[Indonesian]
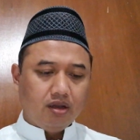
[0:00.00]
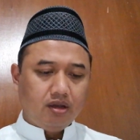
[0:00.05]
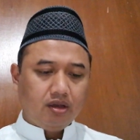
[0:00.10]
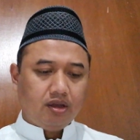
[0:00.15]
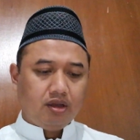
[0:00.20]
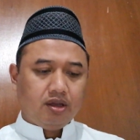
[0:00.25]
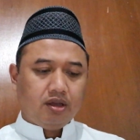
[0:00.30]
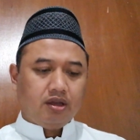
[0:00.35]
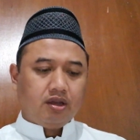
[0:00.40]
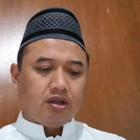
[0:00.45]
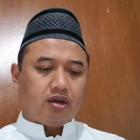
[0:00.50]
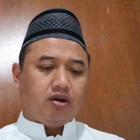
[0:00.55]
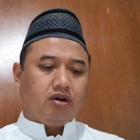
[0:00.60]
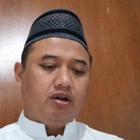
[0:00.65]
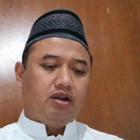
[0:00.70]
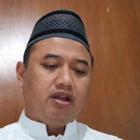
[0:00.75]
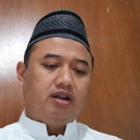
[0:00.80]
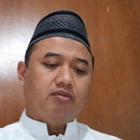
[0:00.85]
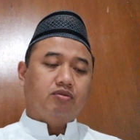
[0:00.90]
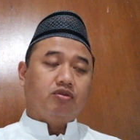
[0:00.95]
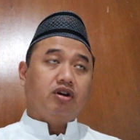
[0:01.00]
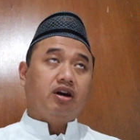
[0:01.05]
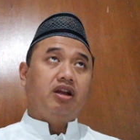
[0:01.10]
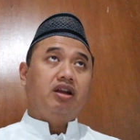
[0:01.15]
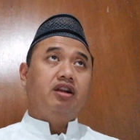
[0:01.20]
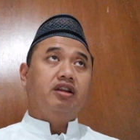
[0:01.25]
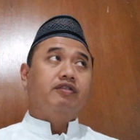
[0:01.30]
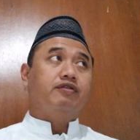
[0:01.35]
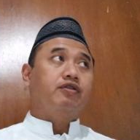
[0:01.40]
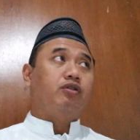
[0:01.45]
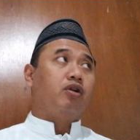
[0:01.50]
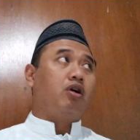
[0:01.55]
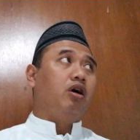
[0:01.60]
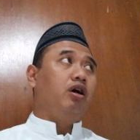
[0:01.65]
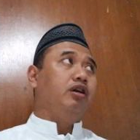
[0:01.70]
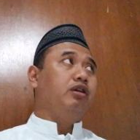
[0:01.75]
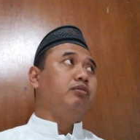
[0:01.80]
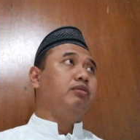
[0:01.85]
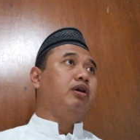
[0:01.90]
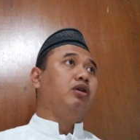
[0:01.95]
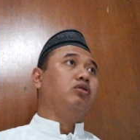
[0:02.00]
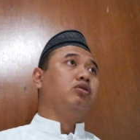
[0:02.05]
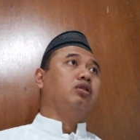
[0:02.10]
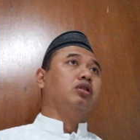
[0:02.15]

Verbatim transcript: قال المؤلف رحمه الله